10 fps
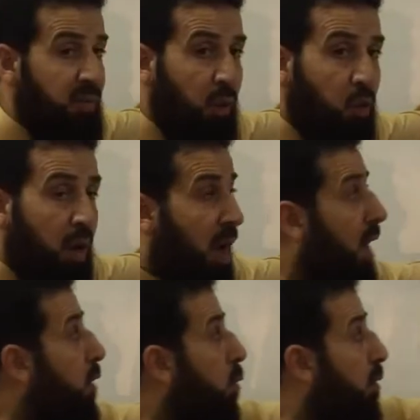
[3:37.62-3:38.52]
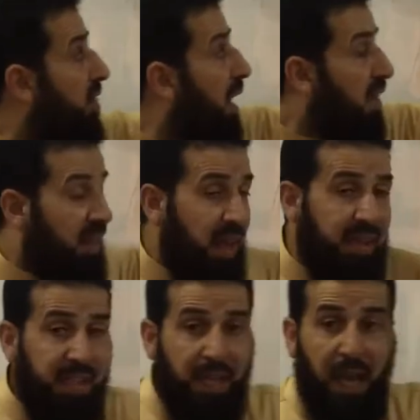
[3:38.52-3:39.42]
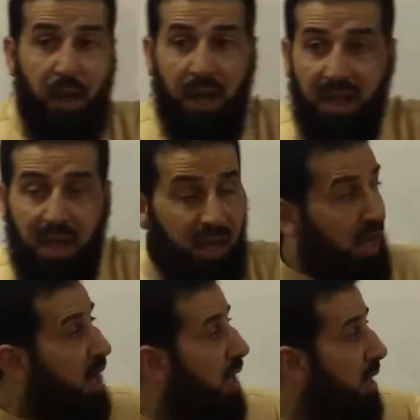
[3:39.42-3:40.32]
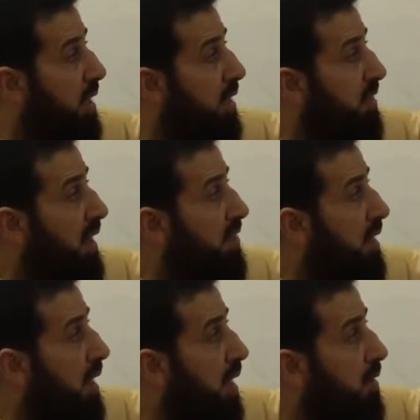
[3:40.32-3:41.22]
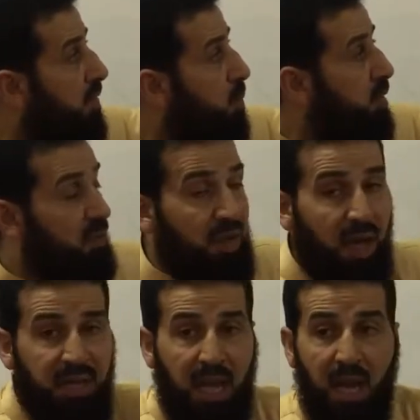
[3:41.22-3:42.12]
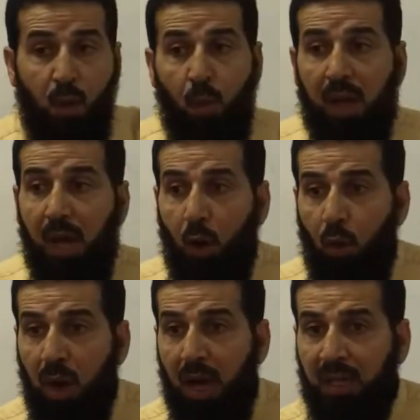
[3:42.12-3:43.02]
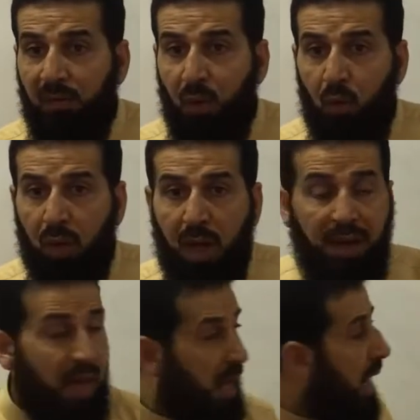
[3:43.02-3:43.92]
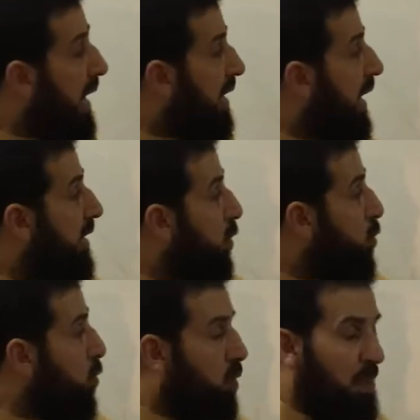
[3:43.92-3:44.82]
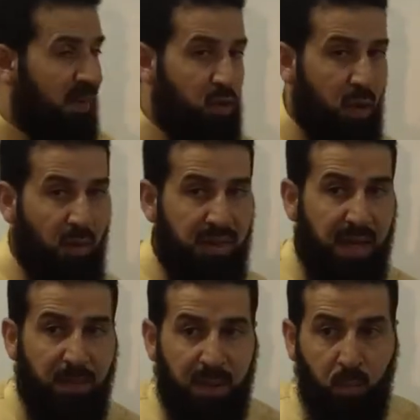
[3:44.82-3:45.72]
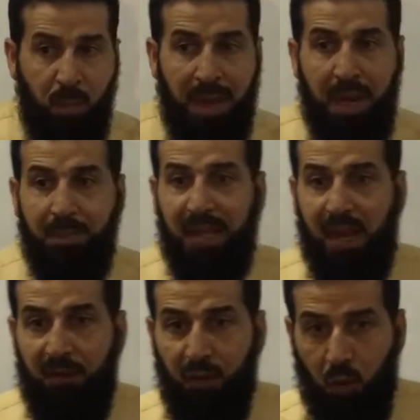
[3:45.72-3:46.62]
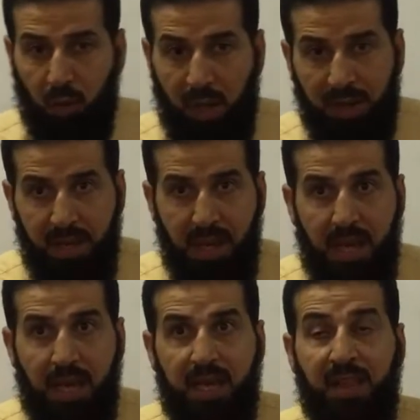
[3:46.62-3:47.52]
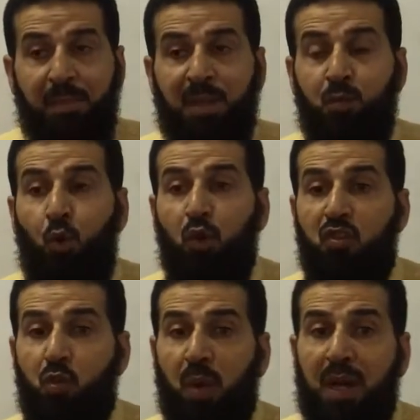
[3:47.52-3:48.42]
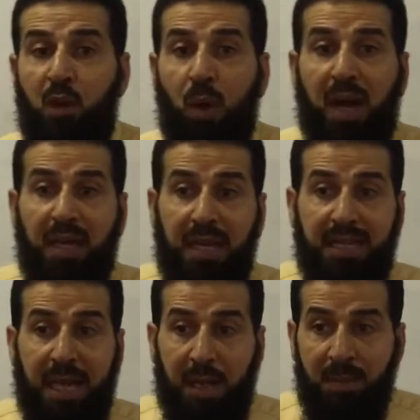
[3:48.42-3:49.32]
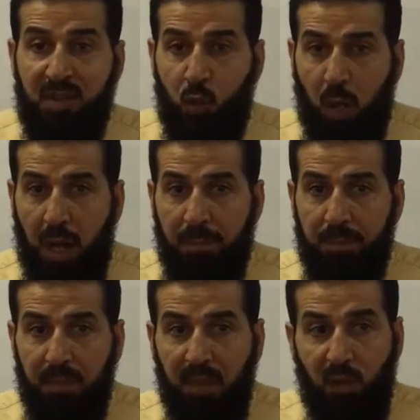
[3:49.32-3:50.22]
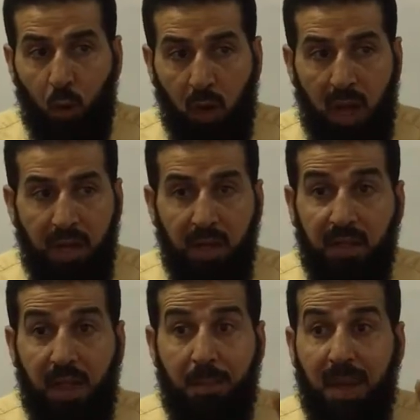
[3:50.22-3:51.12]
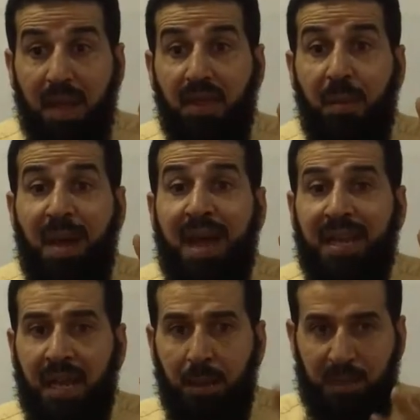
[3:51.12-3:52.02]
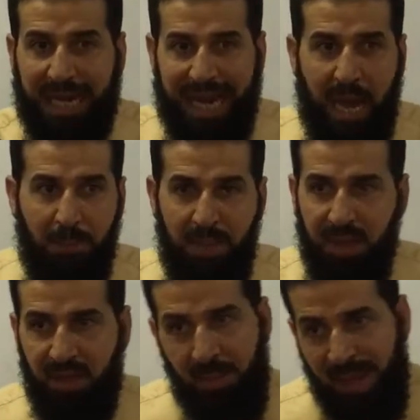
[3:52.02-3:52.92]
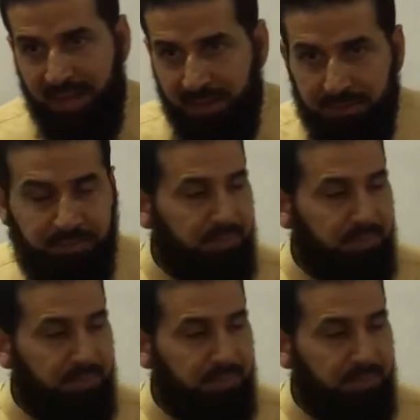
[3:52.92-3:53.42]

في القرآن والثلاثة هذيك آه، آه، آه، الثلاثة في المتفقات وقعوا أيضا في القرآن لكن أن تكون الأولى مكسورة والثانية مضمومة لم تقع في القرآن إذا مجموع الصور اللي وقع عندك من سورة في القرآن ثمانية بشكل عام ثمانية